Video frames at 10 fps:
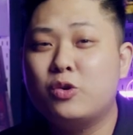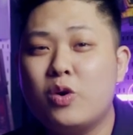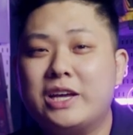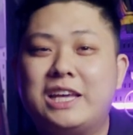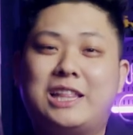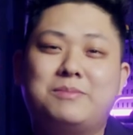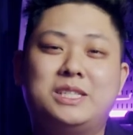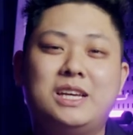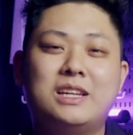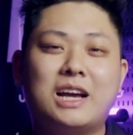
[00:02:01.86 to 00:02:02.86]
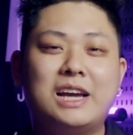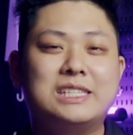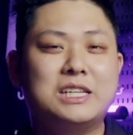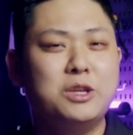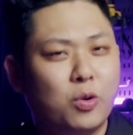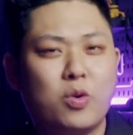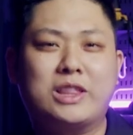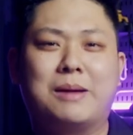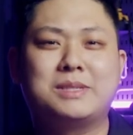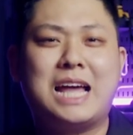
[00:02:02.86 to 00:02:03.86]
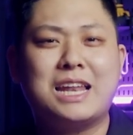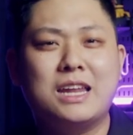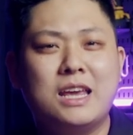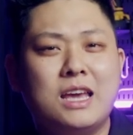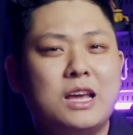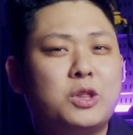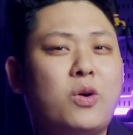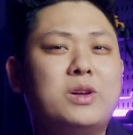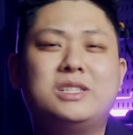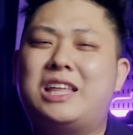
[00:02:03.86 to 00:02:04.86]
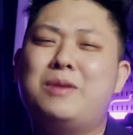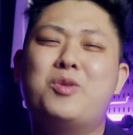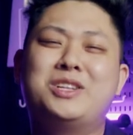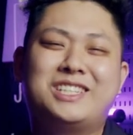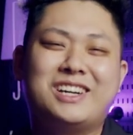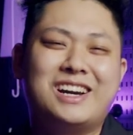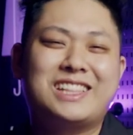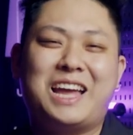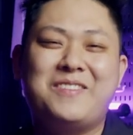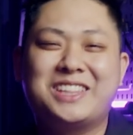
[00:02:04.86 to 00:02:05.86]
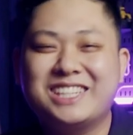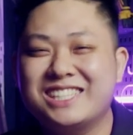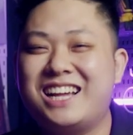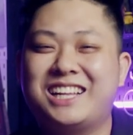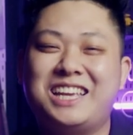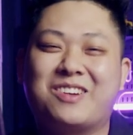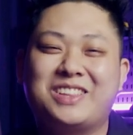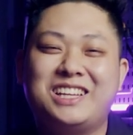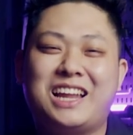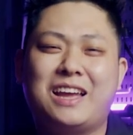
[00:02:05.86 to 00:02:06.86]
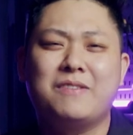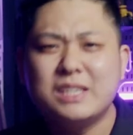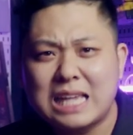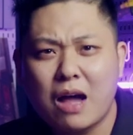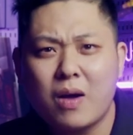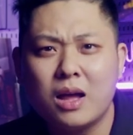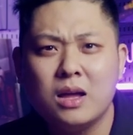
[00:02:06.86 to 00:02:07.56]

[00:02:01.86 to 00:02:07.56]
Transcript: Quốc khi tham chiến đã gây ra nhiều cuộc thảm sát. Tôi chỉ thấy buồn cười thay vì tức giận khi đọc tin này, vì sao ạ?